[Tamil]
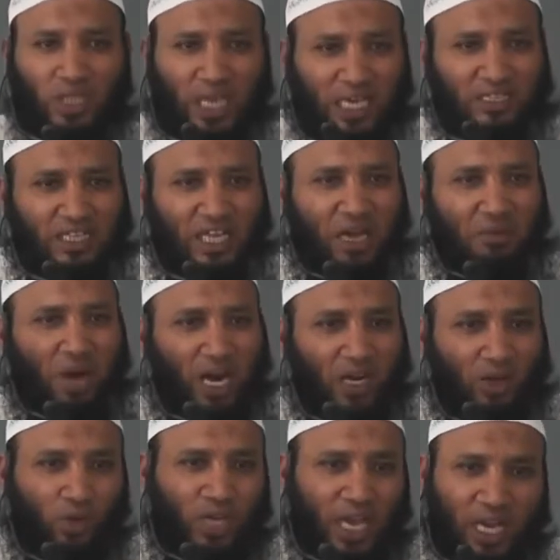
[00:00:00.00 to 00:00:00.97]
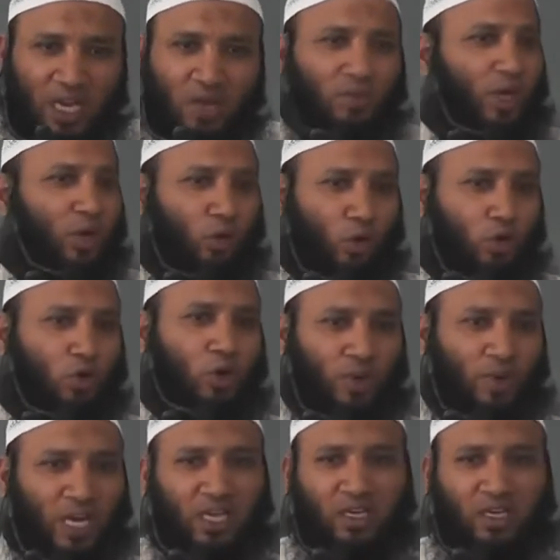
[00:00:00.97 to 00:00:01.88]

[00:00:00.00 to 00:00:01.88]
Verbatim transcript: உயர்தரமான ஒரு கல்வியை கொடுக்கணும்னு